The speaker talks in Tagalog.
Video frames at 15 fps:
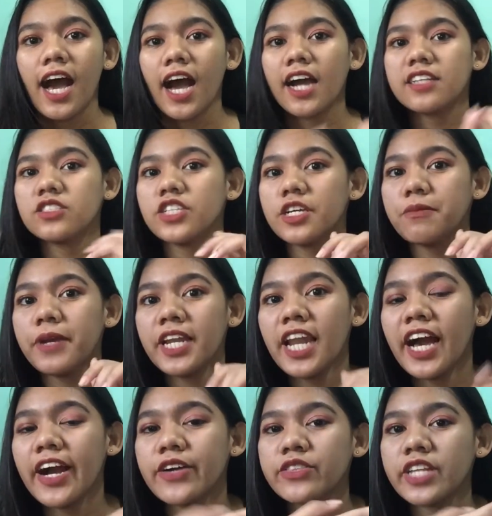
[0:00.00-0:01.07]
Ang
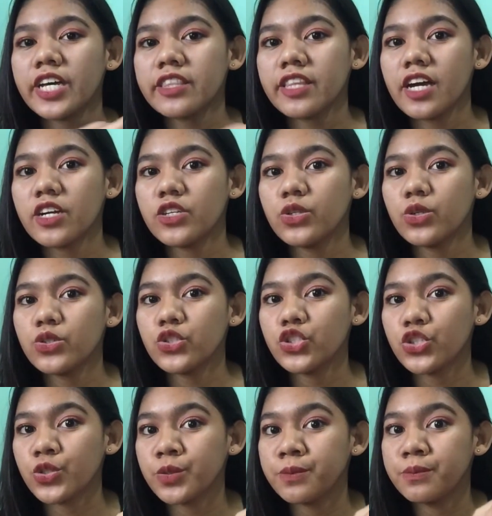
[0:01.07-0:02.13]
Gmail account at ang
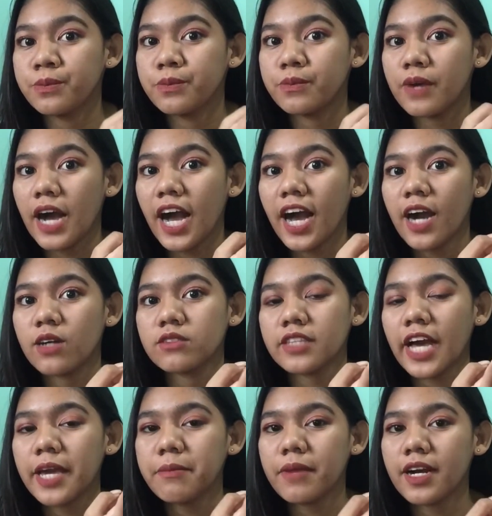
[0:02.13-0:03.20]
YouTube account
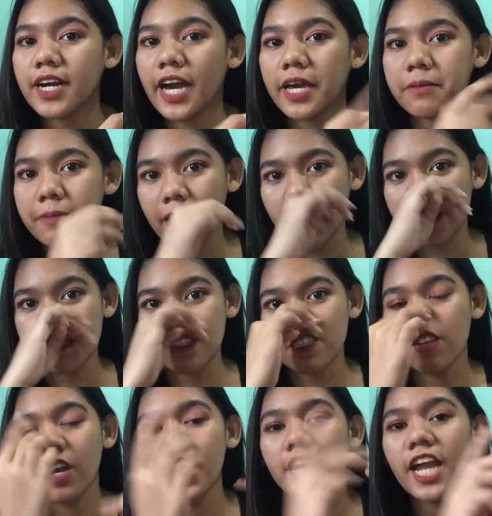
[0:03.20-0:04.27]
ay magkaiba.
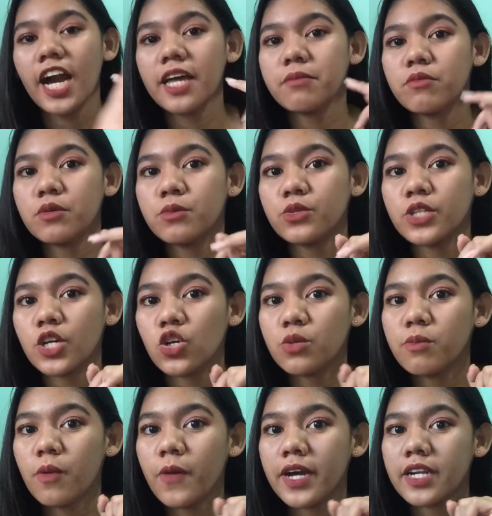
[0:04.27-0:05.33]
So, kailangan mo munang
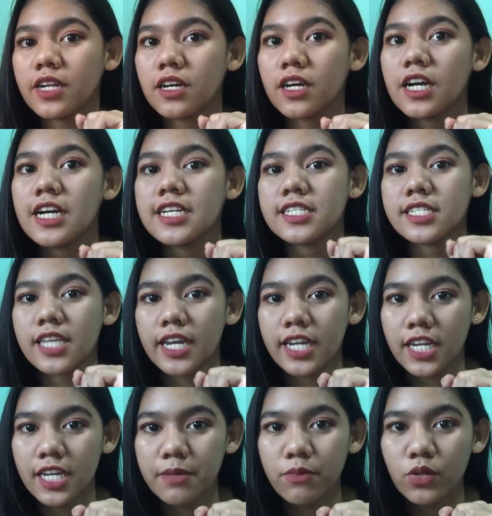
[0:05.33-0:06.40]
gumawa ng
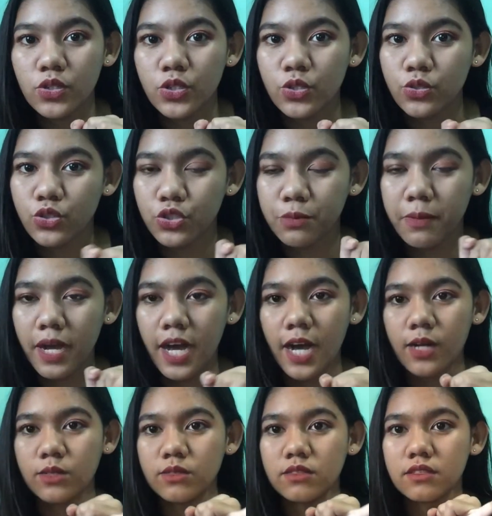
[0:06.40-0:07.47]
sarili mong YouTube
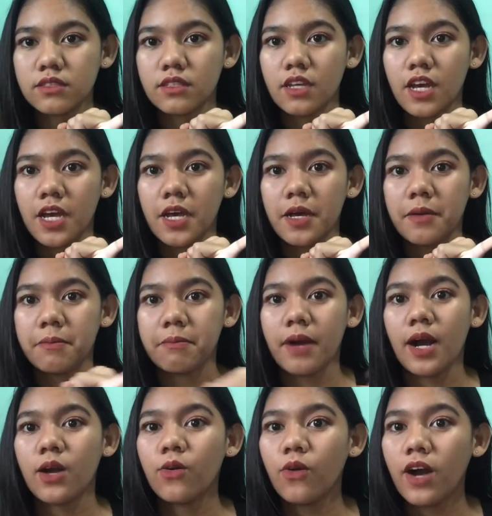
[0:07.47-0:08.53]
account
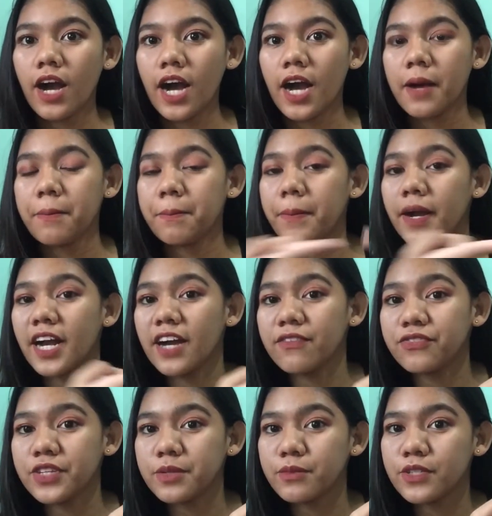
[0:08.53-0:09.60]
bago ka. Pag
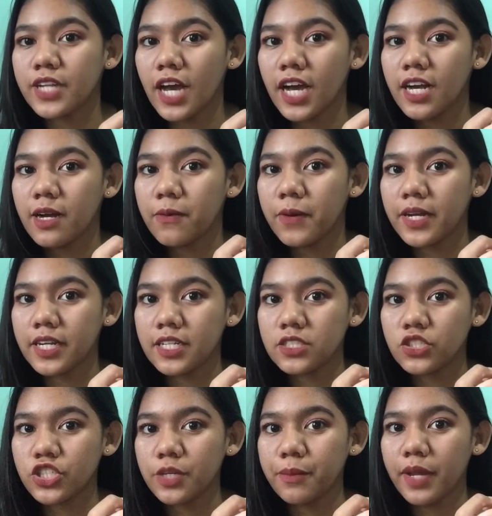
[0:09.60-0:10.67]
after mo nakagawa
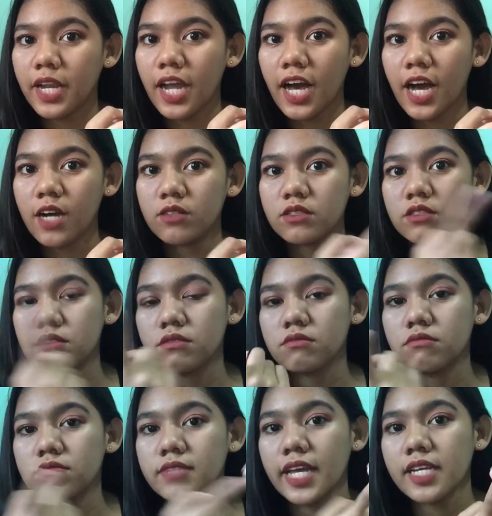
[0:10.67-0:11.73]
ng Gmail account,
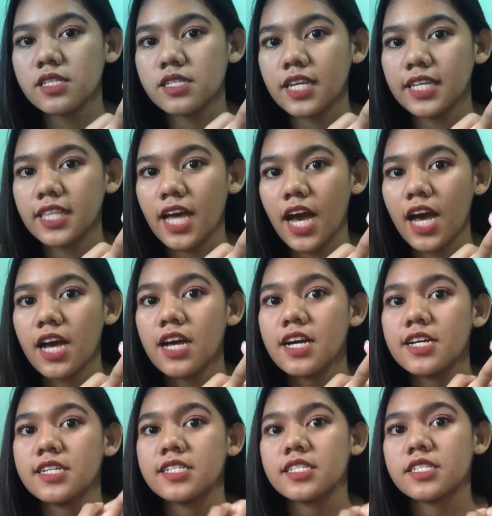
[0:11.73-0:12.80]
next ka na
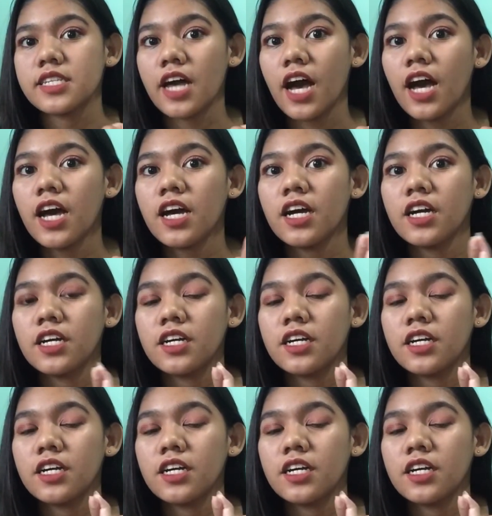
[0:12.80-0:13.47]
sa